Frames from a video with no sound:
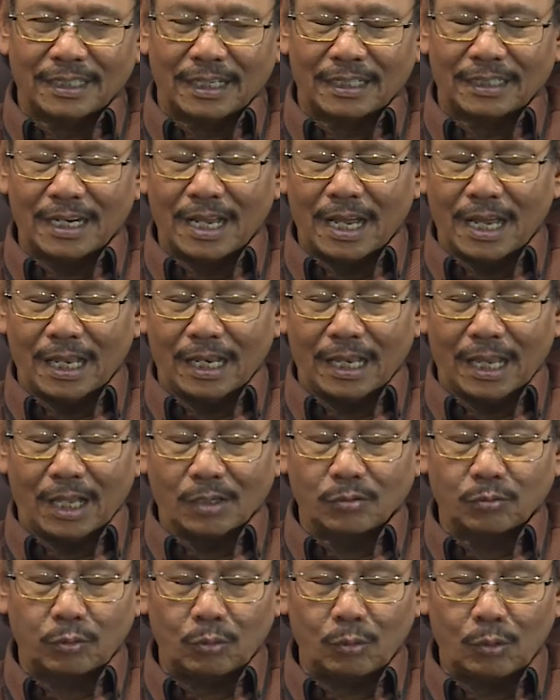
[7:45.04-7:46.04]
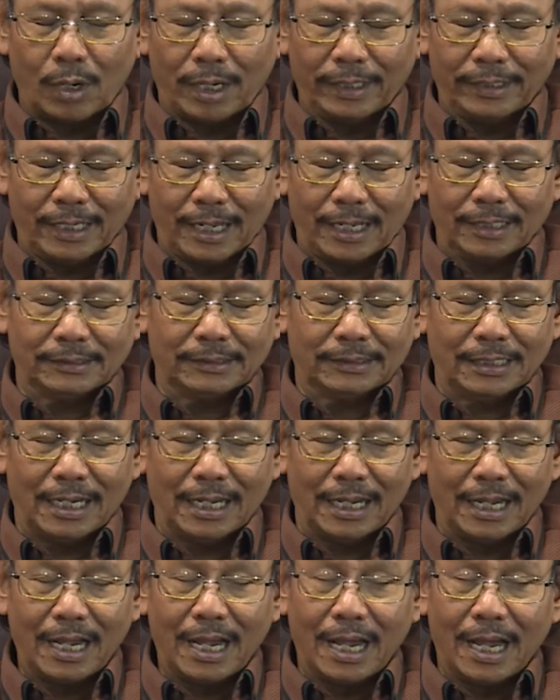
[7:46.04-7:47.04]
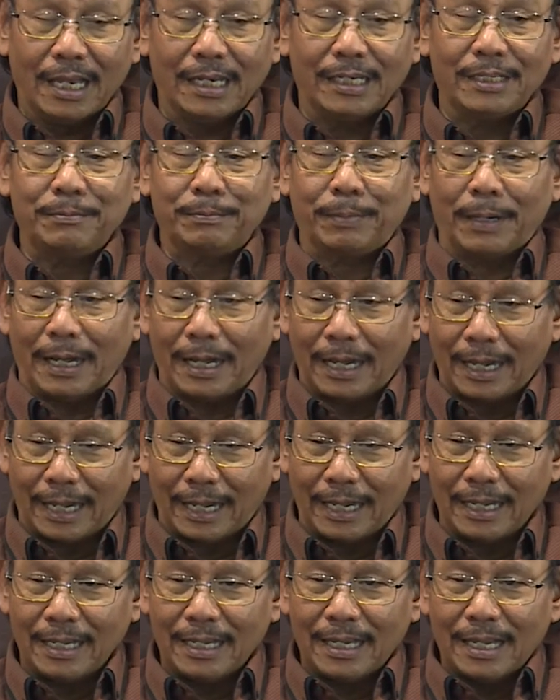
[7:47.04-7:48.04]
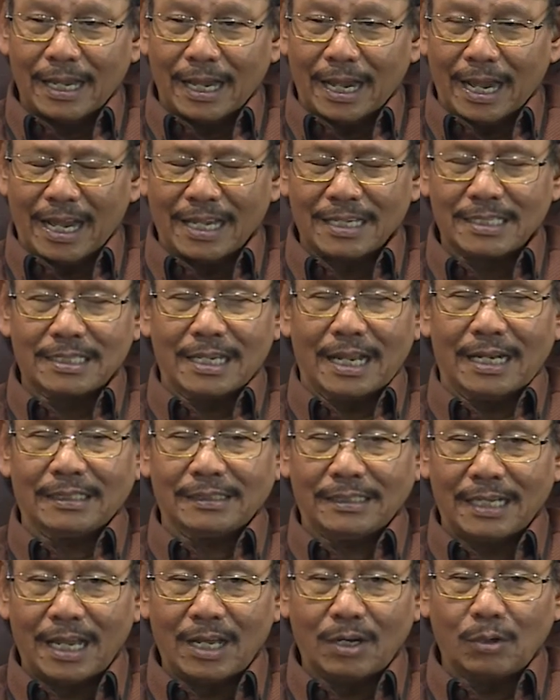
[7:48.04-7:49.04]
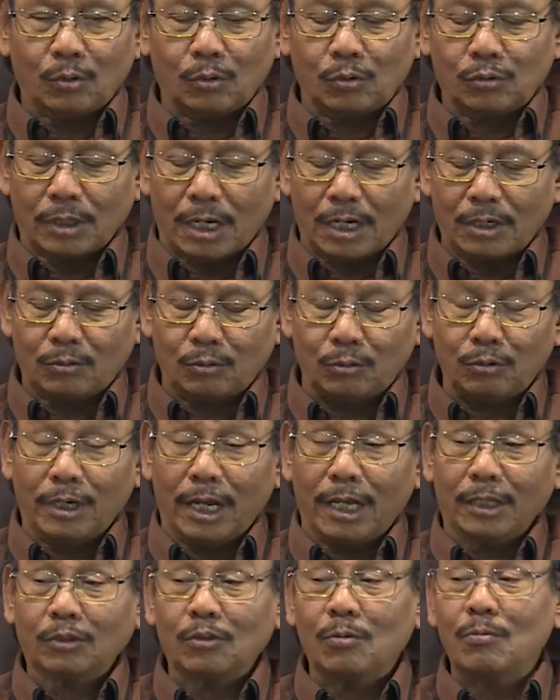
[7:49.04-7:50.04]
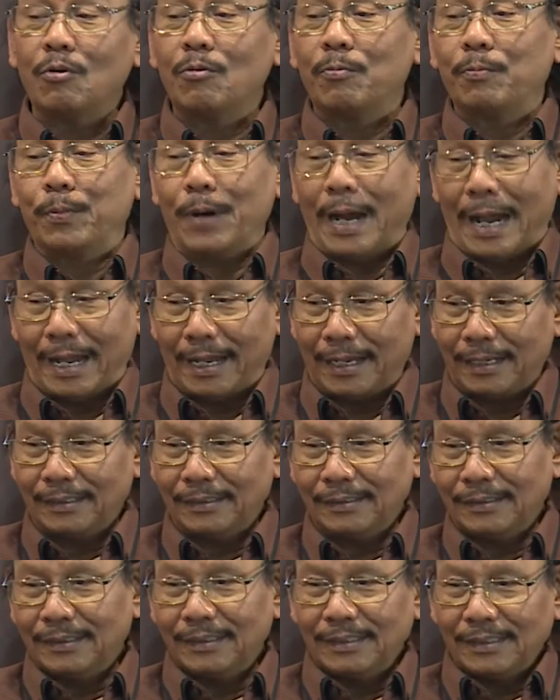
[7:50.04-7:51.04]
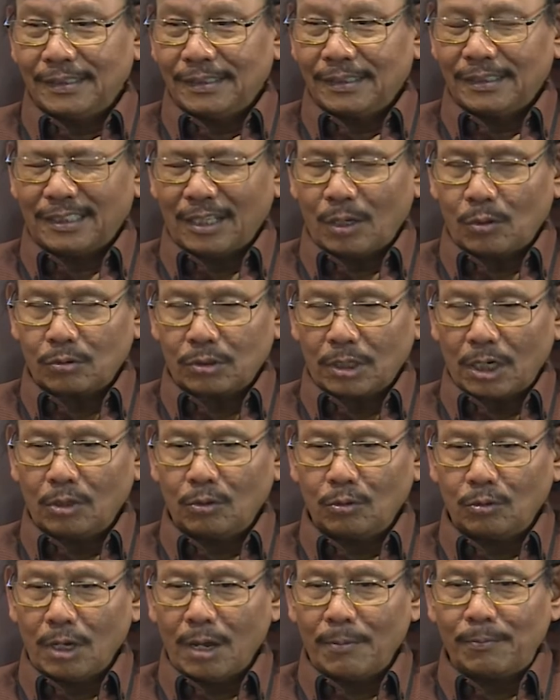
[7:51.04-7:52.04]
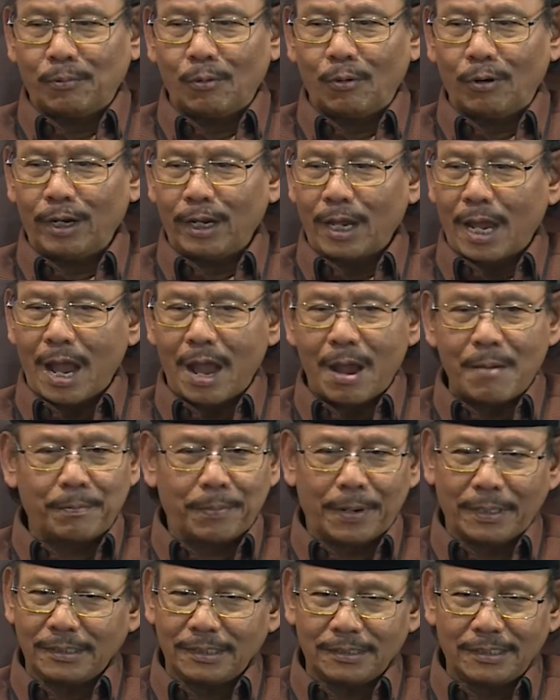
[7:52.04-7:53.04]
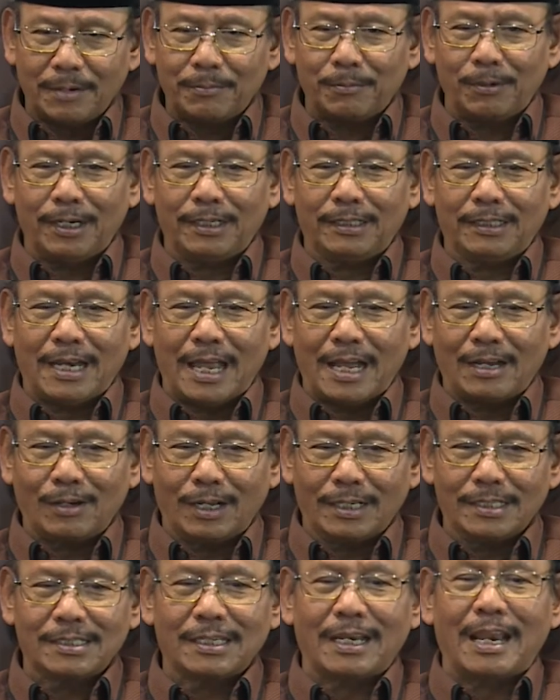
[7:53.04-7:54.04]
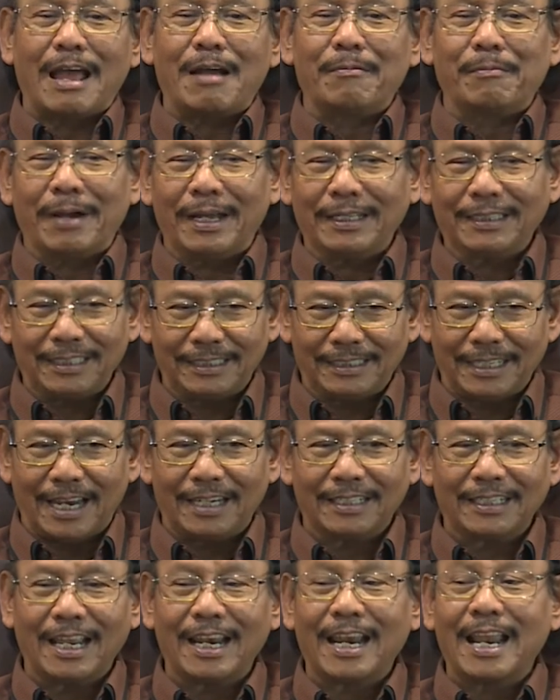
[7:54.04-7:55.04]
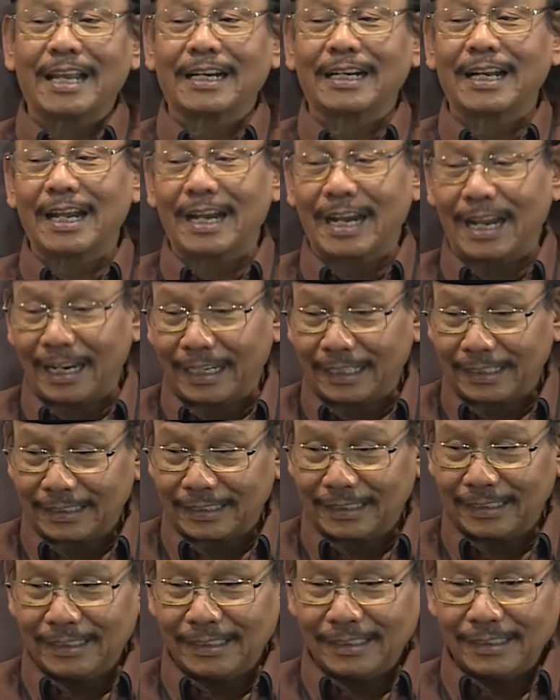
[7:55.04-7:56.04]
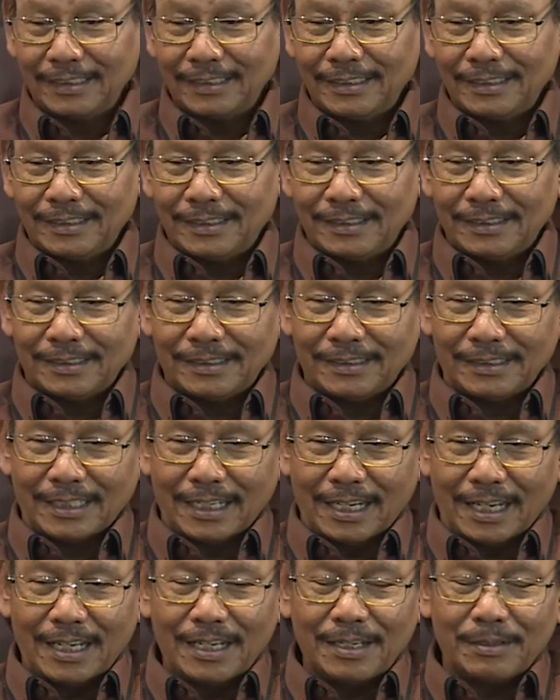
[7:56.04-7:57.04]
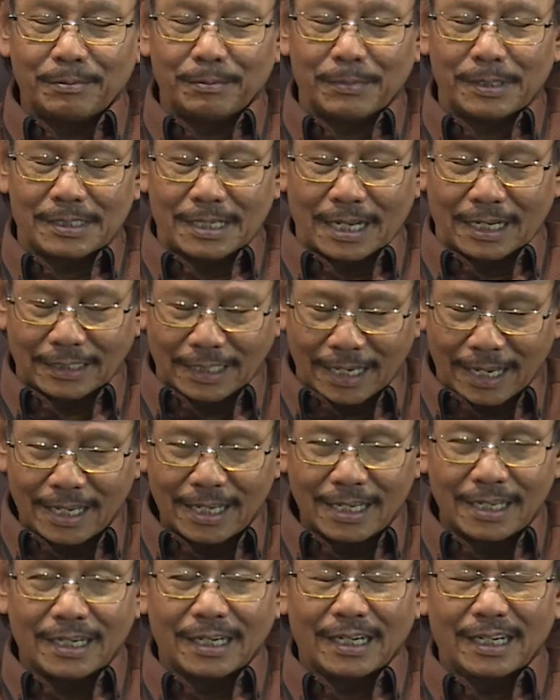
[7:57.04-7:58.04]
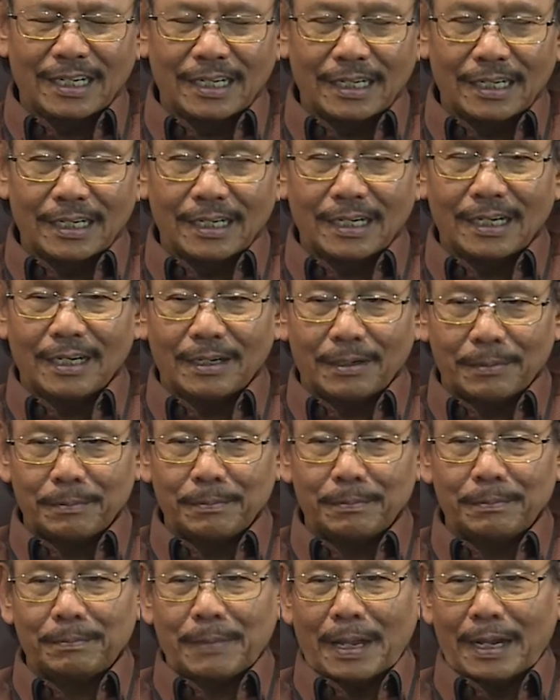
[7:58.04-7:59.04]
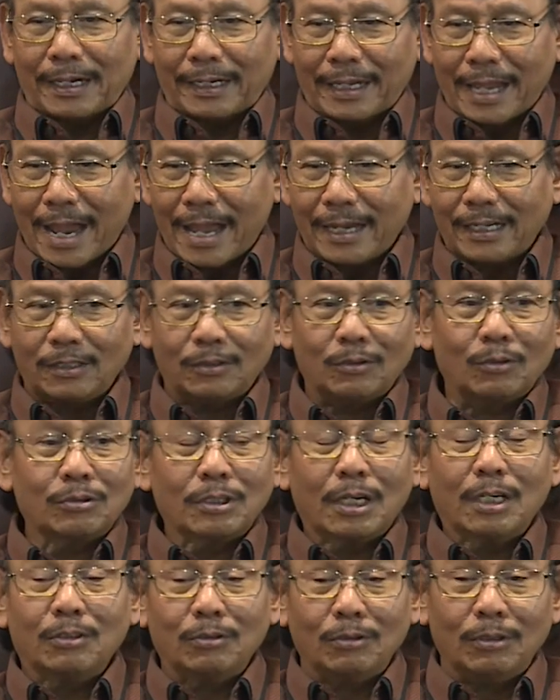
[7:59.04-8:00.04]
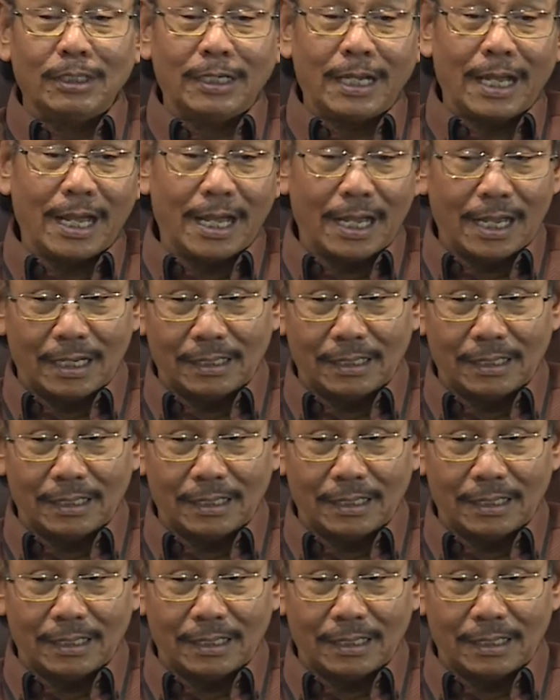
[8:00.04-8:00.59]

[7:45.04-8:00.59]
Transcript: Karena al aslu an al ibahah. Asalnya urusan dunia itu mubah. Kita urusan dunia boleh apa saja boleh dilakukan selama tidak ada larangan. Ya, misalnya pakaian itu urusan dunia.